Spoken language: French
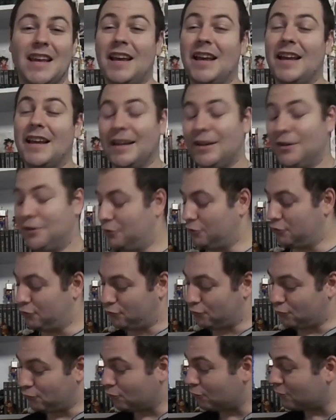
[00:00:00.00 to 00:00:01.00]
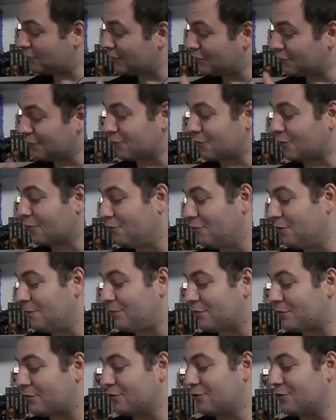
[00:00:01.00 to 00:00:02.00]
Et euh, je suis tout aussi content que lui,
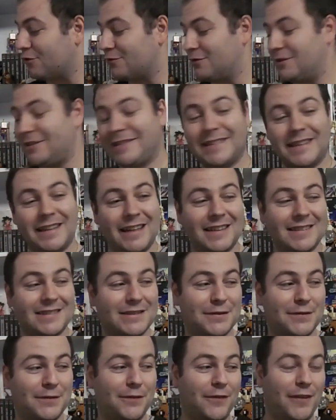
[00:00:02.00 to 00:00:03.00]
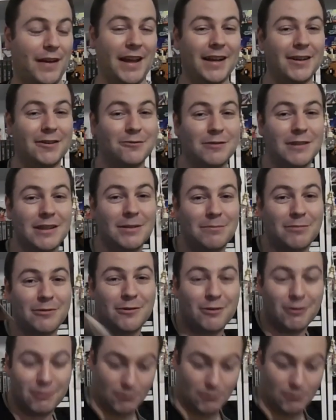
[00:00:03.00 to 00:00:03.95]
puisqu'aujourd'hui c'est la sphère Kuribo. Oh,